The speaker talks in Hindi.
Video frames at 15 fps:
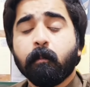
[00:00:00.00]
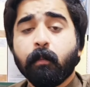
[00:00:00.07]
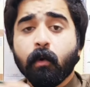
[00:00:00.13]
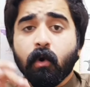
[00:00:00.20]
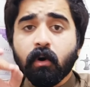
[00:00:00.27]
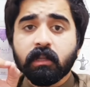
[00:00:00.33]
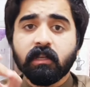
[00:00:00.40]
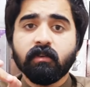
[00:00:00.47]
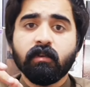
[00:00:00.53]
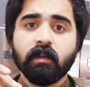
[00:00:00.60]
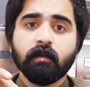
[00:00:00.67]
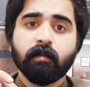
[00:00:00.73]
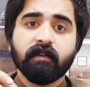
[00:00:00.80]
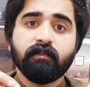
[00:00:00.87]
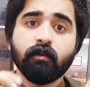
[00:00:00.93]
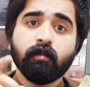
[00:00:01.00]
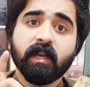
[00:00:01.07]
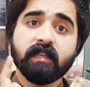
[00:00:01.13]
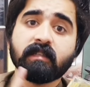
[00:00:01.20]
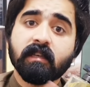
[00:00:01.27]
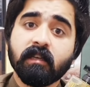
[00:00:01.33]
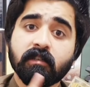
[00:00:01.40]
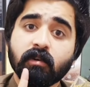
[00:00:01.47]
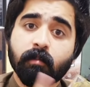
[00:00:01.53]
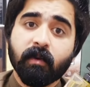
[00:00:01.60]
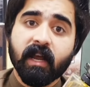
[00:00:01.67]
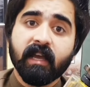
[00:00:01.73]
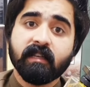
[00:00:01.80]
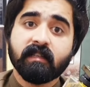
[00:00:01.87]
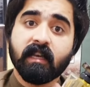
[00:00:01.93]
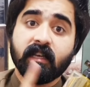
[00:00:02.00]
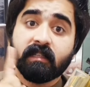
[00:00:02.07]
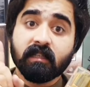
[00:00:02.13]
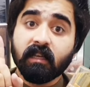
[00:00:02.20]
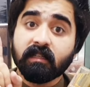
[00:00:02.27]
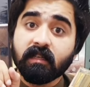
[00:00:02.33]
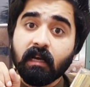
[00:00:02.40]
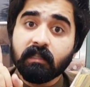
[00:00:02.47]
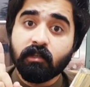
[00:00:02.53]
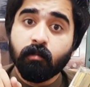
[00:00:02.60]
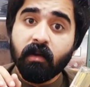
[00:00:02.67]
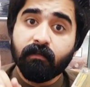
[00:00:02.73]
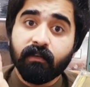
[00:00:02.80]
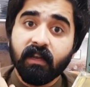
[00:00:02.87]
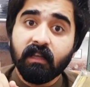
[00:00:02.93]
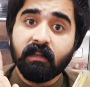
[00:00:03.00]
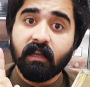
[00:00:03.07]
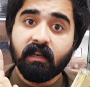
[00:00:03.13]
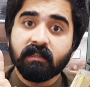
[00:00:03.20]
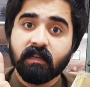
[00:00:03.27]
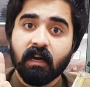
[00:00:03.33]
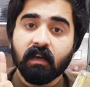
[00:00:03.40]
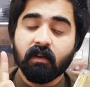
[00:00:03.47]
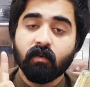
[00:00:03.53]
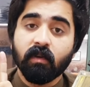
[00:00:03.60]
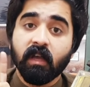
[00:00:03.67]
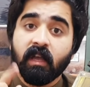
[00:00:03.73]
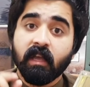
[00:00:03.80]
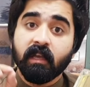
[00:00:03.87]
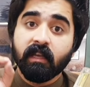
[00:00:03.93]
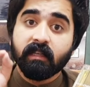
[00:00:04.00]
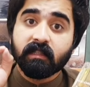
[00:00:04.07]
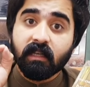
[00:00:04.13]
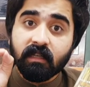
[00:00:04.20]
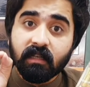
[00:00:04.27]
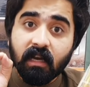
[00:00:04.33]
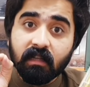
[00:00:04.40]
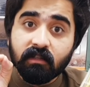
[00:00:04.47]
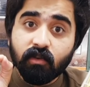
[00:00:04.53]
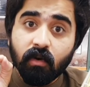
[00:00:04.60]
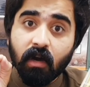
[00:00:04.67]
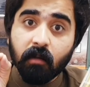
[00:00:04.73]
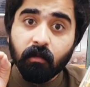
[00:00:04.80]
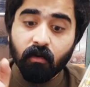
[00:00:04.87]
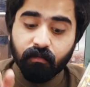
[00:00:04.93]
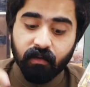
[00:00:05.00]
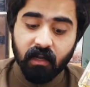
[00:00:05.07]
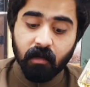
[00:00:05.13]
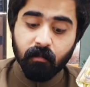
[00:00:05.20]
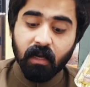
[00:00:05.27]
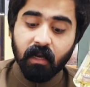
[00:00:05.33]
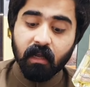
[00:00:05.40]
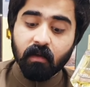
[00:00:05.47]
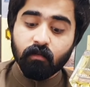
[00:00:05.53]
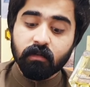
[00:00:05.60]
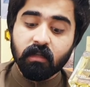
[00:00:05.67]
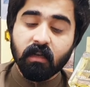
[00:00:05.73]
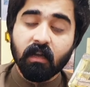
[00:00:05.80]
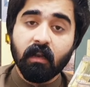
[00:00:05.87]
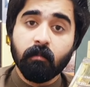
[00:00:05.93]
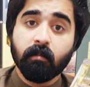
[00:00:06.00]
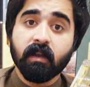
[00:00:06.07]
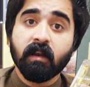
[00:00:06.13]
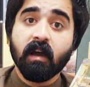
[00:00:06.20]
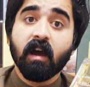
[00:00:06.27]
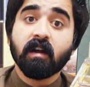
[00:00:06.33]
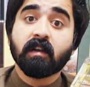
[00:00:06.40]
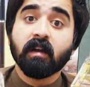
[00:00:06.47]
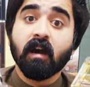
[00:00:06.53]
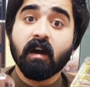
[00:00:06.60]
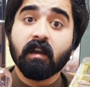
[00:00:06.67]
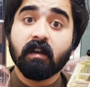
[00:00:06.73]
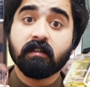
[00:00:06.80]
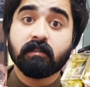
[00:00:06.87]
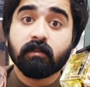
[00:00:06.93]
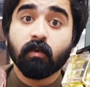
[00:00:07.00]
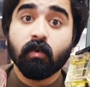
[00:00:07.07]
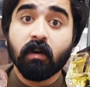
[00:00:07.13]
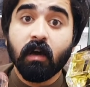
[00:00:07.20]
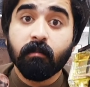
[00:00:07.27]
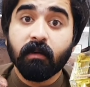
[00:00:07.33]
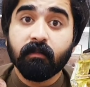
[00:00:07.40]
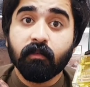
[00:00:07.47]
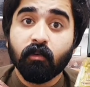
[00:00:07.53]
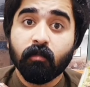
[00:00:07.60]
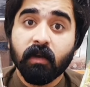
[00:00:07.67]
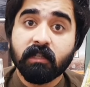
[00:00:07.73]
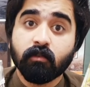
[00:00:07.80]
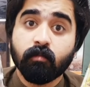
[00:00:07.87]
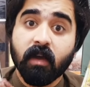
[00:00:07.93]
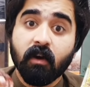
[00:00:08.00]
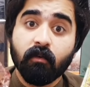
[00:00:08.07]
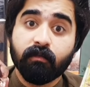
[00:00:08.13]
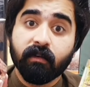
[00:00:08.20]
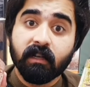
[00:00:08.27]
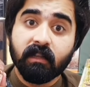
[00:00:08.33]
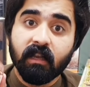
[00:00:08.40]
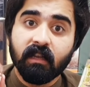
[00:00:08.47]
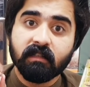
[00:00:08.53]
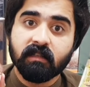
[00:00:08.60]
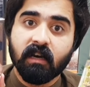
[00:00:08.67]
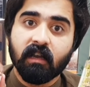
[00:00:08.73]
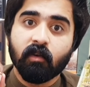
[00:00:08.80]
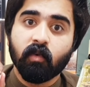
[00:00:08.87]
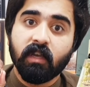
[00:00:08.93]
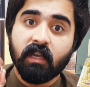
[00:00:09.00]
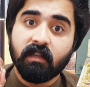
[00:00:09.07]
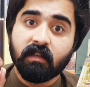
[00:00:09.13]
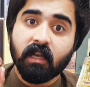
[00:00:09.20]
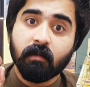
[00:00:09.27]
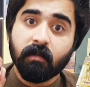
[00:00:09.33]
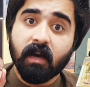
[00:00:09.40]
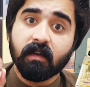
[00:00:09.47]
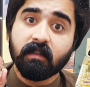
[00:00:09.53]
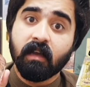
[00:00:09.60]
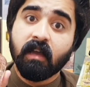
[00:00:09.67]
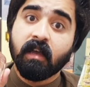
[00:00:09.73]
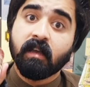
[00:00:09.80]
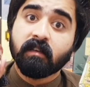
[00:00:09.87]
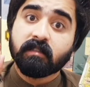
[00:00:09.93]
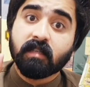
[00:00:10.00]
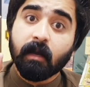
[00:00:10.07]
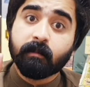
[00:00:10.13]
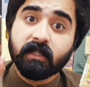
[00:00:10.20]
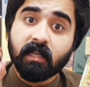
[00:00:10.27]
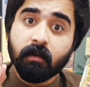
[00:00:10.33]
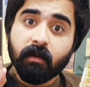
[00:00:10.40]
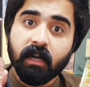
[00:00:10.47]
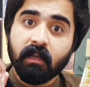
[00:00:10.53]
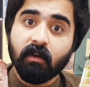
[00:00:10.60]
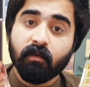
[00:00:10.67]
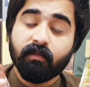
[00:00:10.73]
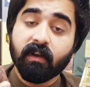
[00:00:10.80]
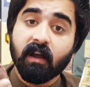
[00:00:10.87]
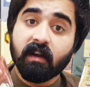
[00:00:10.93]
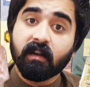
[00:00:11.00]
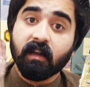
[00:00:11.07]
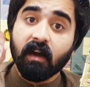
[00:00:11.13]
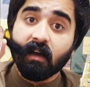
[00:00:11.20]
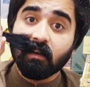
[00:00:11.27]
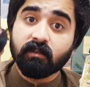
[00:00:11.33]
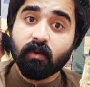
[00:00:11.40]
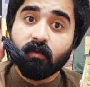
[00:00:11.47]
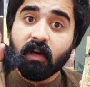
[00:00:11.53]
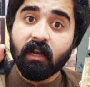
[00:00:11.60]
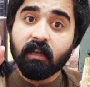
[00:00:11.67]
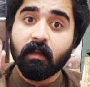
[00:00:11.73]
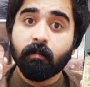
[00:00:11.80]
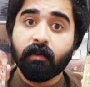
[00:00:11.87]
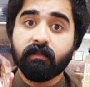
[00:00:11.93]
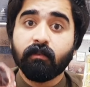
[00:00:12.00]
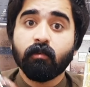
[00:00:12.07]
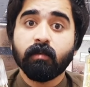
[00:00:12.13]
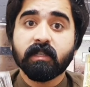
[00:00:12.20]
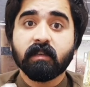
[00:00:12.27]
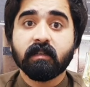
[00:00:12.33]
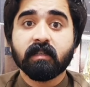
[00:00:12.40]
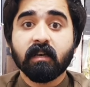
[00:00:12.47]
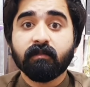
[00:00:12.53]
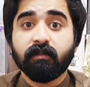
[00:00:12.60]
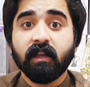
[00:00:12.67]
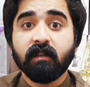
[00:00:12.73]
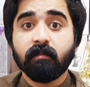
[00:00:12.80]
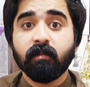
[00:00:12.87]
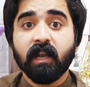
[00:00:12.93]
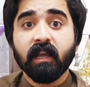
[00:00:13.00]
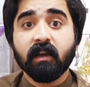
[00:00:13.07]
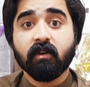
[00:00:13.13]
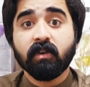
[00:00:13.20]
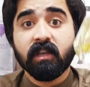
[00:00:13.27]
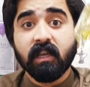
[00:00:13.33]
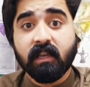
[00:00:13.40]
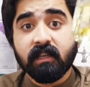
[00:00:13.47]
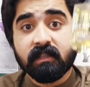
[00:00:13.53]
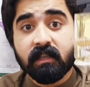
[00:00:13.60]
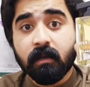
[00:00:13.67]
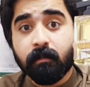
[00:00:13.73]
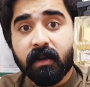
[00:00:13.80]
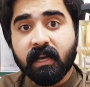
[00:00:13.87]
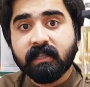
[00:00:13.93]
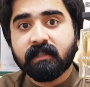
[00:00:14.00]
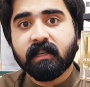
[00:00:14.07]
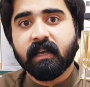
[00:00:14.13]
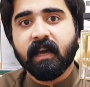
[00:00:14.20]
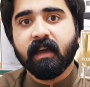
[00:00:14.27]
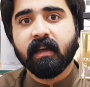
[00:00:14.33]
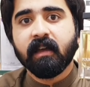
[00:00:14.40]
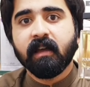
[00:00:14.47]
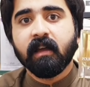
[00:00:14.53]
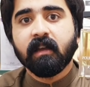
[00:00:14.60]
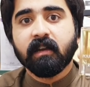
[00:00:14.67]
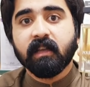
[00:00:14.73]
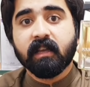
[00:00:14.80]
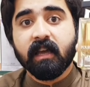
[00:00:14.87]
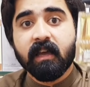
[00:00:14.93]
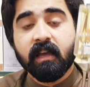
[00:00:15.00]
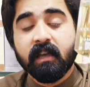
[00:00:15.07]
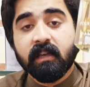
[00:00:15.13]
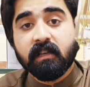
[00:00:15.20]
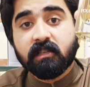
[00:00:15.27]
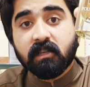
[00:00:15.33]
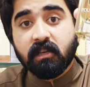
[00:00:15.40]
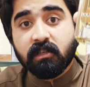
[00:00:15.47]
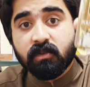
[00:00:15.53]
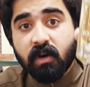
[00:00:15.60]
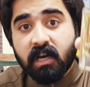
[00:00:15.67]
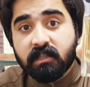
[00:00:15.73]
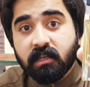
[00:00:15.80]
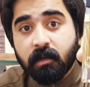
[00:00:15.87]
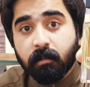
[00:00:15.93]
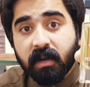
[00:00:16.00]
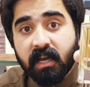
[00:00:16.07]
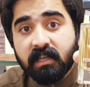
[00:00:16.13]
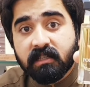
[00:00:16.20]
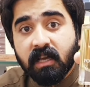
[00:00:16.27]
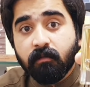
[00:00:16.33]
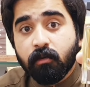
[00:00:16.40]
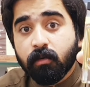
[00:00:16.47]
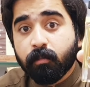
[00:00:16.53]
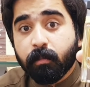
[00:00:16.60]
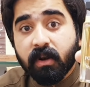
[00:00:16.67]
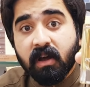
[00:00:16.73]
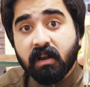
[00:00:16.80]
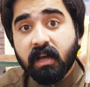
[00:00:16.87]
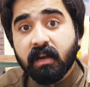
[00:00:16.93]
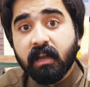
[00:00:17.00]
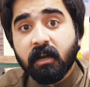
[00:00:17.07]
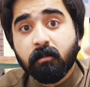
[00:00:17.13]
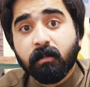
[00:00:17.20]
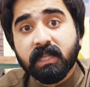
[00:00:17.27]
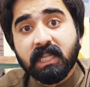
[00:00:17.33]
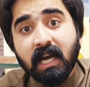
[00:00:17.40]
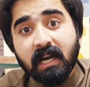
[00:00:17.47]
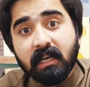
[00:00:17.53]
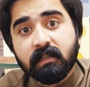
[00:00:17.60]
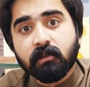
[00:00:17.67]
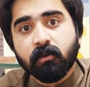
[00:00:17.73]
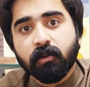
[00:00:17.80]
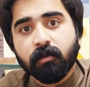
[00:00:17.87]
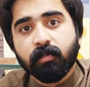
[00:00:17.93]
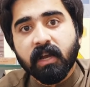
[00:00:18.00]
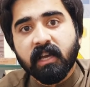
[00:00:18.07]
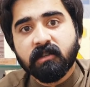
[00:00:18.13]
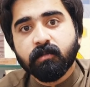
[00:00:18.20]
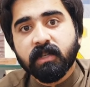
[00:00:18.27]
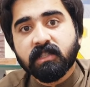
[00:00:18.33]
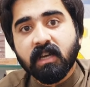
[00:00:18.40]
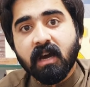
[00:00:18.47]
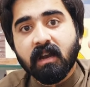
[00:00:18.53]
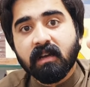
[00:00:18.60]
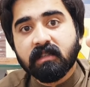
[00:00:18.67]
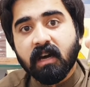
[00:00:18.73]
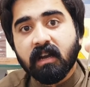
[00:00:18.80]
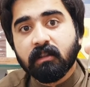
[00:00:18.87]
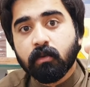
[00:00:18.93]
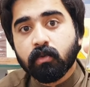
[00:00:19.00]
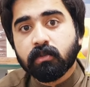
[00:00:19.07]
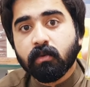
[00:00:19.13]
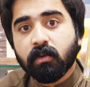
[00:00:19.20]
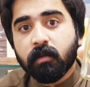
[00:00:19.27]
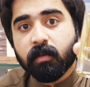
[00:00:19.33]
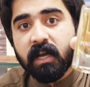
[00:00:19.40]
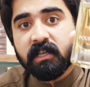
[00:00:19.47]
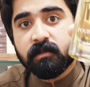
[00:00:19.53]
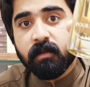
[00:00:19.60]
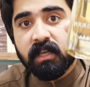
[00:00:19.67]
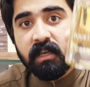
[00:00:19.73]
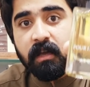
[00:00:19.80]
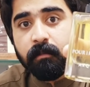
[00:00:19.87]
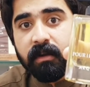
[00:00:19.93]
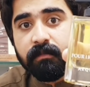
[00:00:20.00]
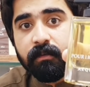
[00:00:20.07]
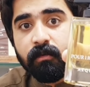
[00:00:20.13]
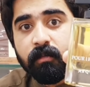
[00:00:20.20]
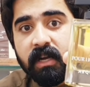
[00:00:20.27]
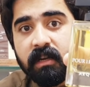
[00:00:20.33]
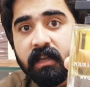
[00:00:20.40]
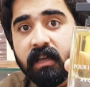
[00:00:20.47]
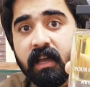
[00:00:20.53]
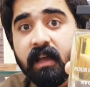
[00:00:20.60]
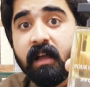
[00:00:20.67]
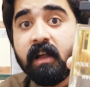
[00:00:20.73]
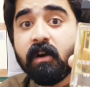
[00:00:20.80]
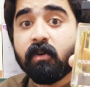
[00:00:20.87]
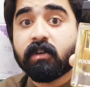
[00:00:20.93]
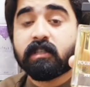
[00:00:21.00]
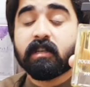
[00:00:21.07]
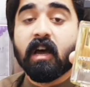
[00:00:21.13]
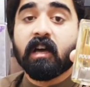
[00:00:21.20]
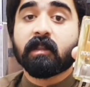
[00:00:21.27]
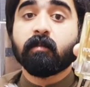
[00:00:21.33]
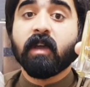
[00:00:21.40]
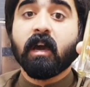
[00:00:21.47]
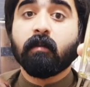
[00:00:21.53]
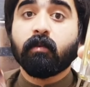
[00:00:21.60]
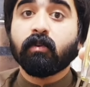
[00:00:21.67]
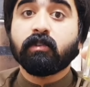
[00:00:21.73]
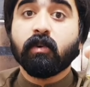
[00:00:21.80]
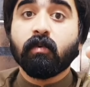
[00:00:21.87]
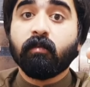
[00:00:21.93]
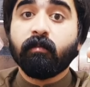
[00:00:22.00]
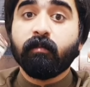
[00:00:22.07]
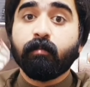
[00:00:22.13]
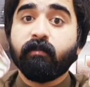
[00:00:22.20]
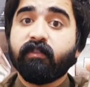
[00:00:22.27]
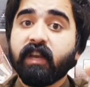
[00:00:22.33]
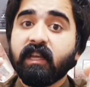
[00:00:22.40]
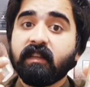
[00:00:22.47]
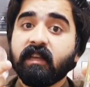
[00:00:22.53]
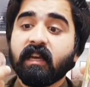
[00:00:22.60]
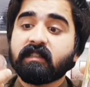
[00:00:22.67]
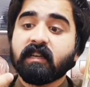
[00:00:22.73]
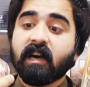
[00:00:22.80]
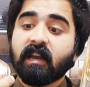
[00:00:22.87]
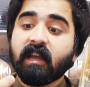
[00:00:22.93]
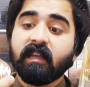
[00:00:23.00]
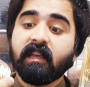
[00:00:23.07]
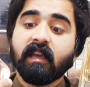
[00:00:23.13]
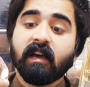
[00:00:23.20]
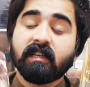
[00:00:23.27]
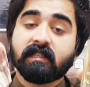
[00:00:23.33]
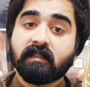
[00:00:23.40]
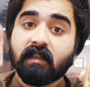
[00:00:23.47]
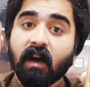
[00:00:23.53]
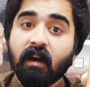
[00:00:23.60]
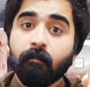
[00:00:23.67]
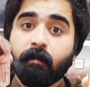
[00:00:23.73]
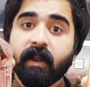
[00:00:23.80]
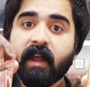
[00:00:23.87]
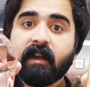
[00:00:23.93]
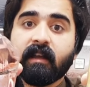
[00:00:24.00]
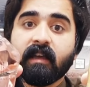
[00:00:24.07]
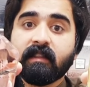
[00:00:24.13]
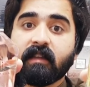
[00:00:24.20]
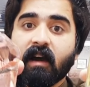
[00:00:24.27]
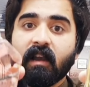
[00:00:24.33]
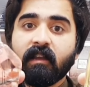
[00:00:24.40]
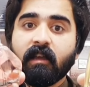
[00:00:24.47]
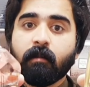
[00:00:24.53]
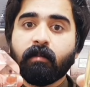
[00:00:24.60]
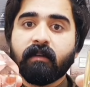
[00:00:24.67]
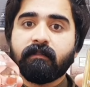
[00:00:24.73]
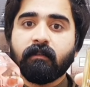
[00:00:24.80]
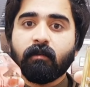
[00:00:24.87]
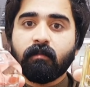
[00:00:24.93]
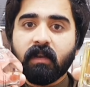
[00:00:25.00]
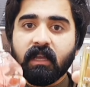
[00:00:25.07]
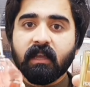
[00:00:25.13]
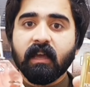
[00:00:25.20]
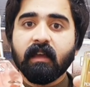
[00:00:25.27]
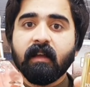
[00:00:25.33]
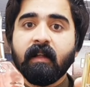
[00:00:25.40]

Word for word: बहुत यूनिक परफ्यूम है इसकी जो प्राइस है इसके साथ जो मैं फ्री देने जा रहा हूँ इसके साथ जो आपको फ्री मिलेगा वो तकरीबन 1800 का परफ्यूम है जो मैं ऑफर देने जा रहा हूँ ईद के बाद सबसे बड़ी ऑफर 1800 वाला ये परफ्यूम इसके साथ फ्री मिलेगा और ये इसकी प्राइस क्या है ठीक है इसकी जो आज की प्राइस है वो पुराना रेट बतालीस की प्राइस में चार हजार दो सौ की प्राइस में ये परफ्यूम है ठीक है और साथ में आपको जो फ्री दिया जा रहा है ये अस्ताब ब्रांड का दालिया परफ्यूम ठीक है